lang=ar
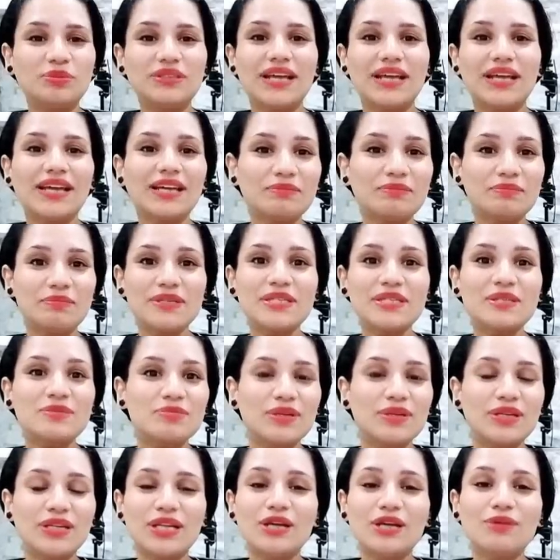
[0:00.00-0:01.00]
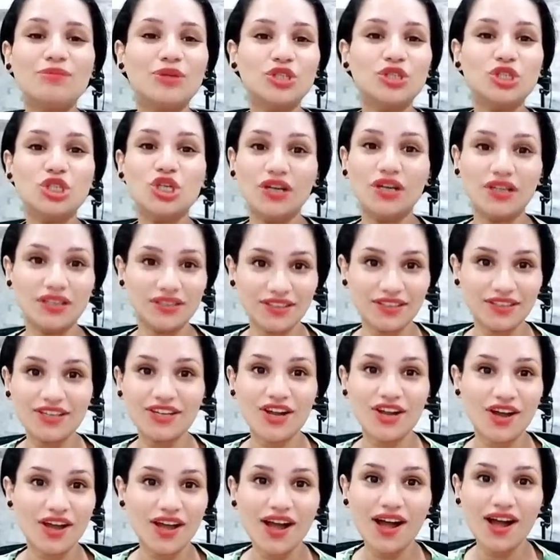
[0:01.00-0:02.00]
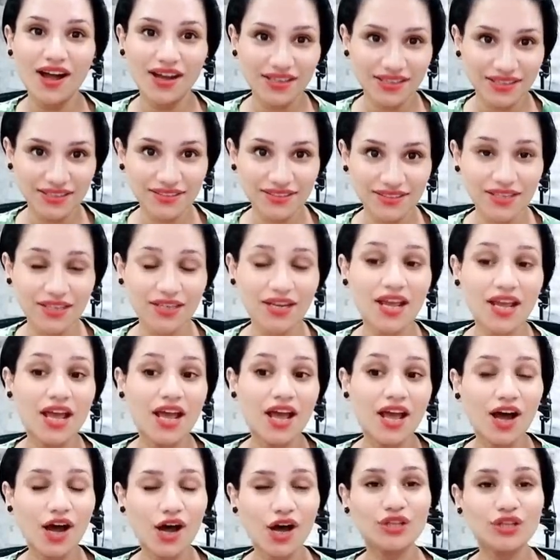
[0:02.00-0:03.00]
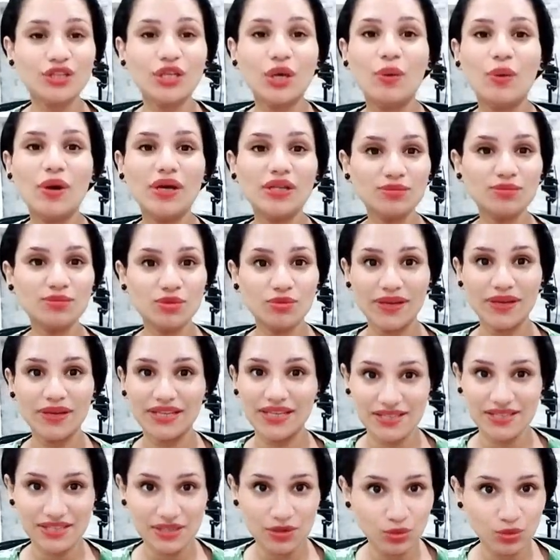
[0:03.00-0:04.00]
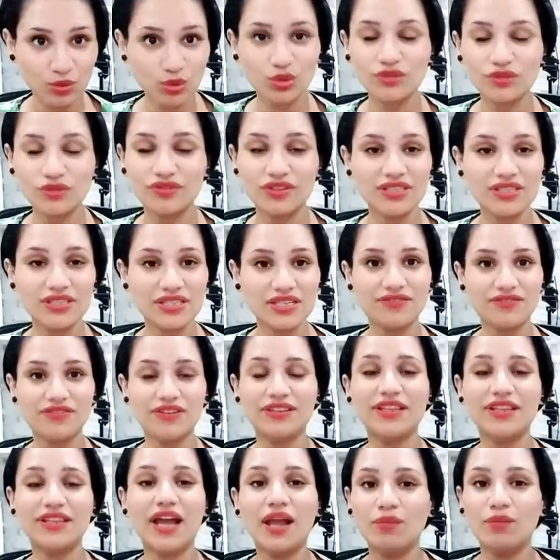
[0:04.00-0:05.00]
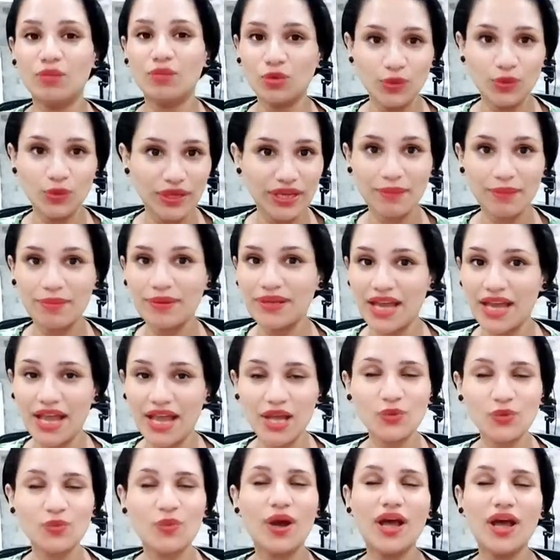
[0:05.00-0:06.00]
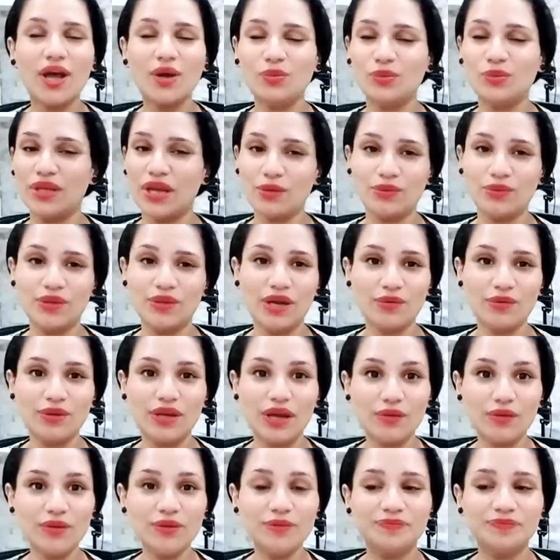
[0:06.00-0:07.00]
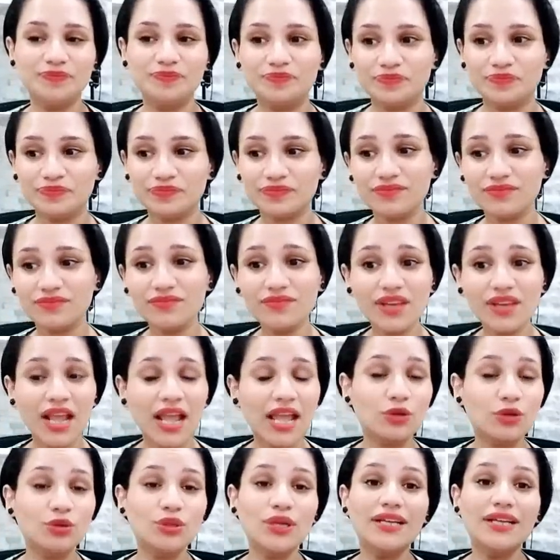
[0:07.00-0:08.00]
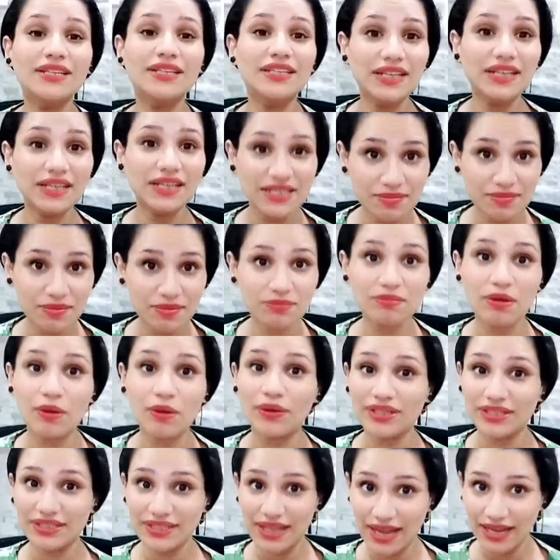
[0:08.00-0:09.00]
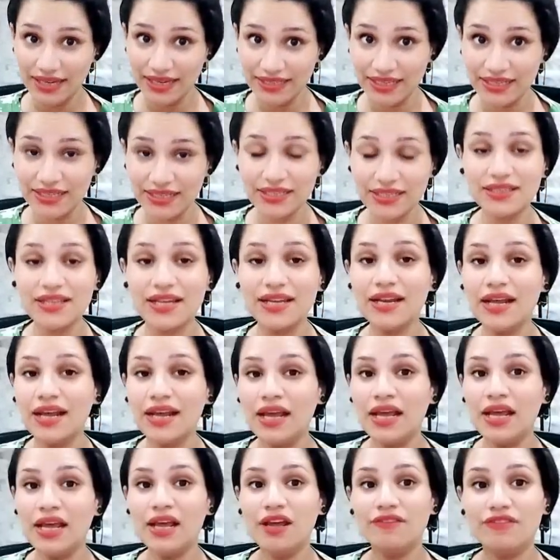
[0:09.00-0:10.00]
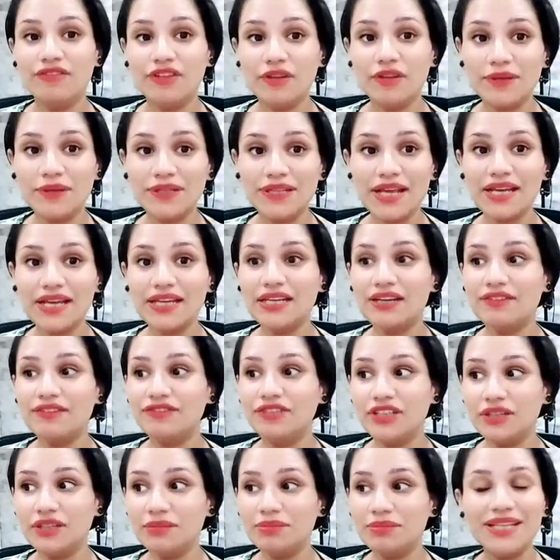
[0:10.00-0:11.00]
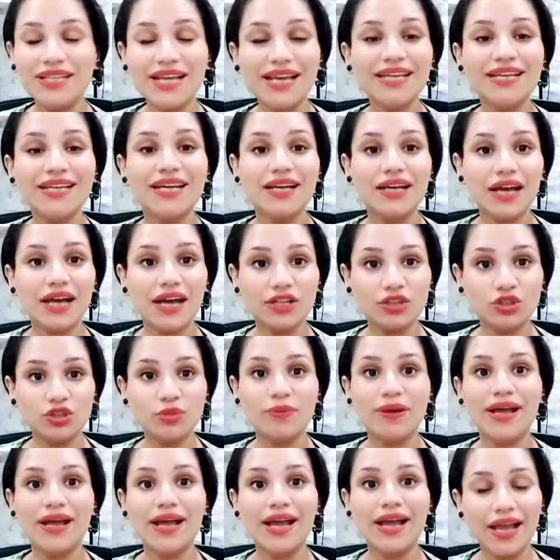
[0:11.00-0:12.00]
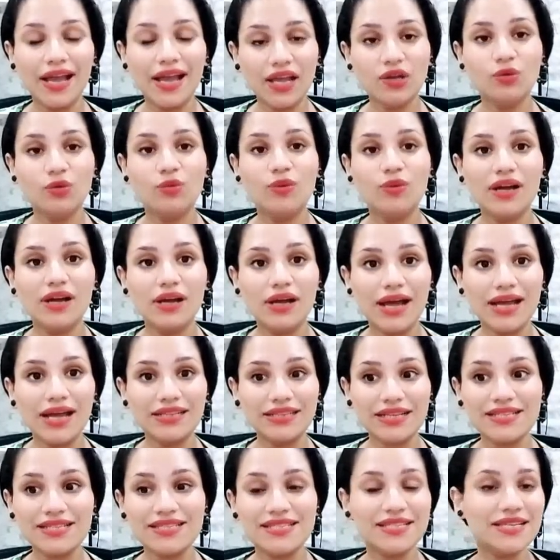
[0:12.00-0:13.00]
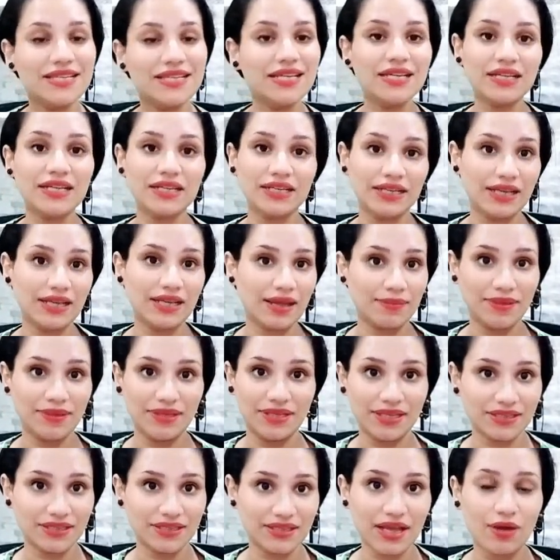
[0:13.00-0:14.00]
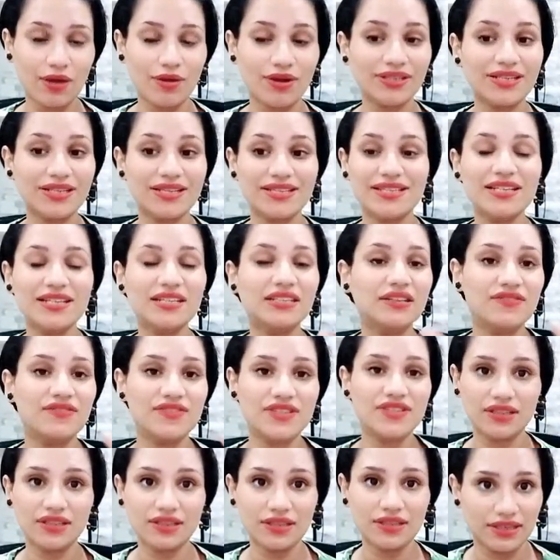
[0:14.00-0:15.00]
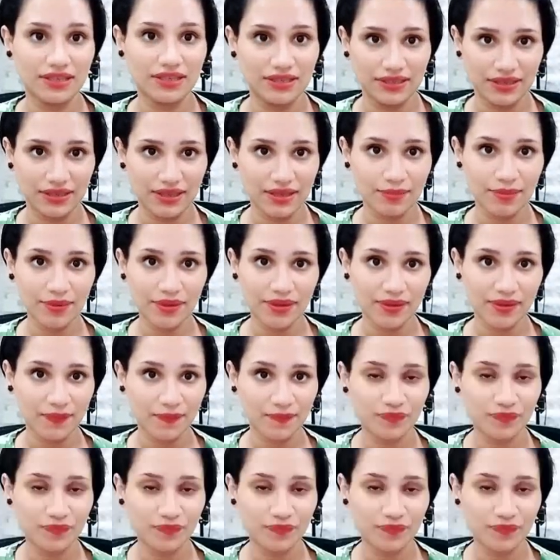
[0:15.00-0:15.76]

بدايات بسم الله ما شاء الله رائعه جدا خطوات مميزه ولطف كتير في التعامل وايجابيه حلوه قوي قوي قوي قوي هيكون عندنا نسبة مواليد عالية جدا في بداية في بداية هتبقى حلوة هتسير إيجابيتنا أو هتسير نفسيتنا للإيجابية